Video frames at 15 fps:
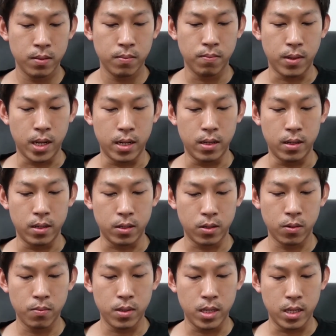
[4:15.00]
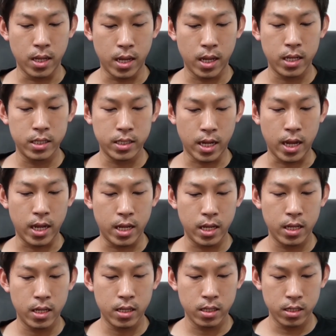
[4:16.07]
มันก็มีให้ใช้
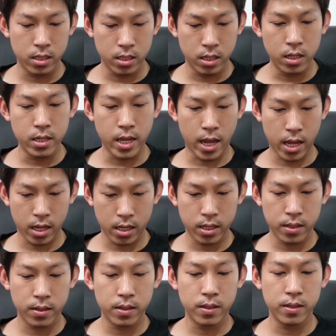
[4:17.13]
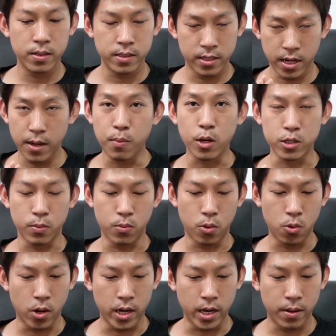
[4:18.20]
เยอะแยะ เยอะพอสมค
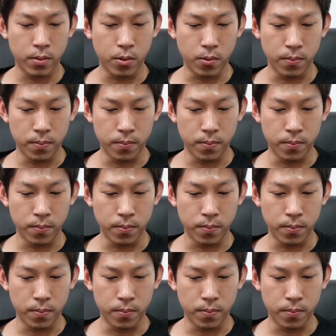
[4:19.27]
วรนะครับผม